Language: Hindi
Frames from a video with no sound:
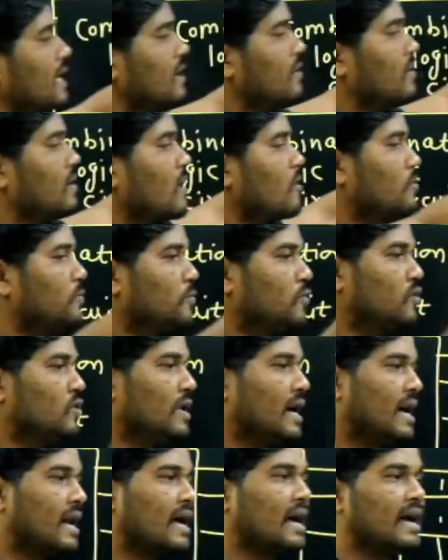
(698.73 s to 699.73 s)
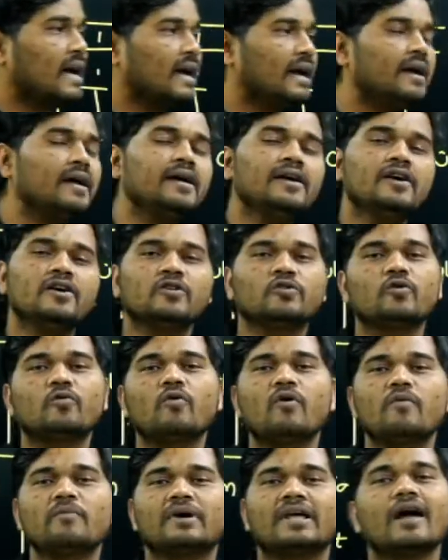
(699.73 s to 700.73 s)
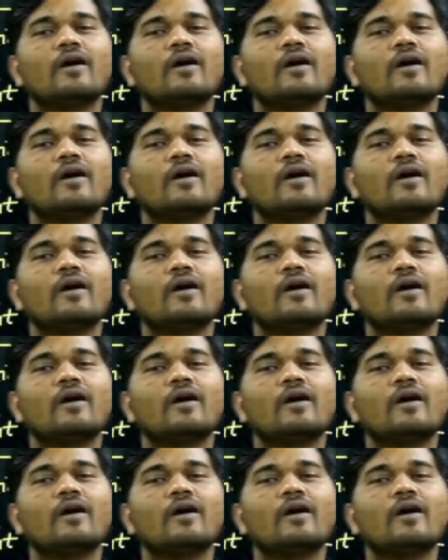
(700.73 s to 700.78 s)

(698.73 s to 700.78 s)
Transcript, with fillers: हो और आउटपुट आ रहा है तो वो मेरा